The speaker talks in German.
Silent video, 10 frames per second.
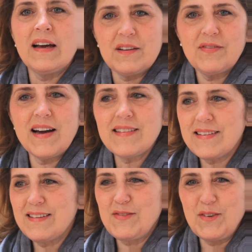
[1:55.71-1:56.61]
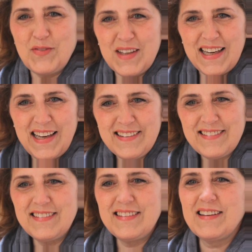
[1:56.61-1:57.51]
Ich weiß, es ist für viele
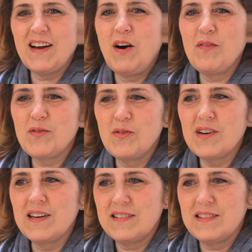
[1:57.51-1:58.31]
lästig, die drauf gucken.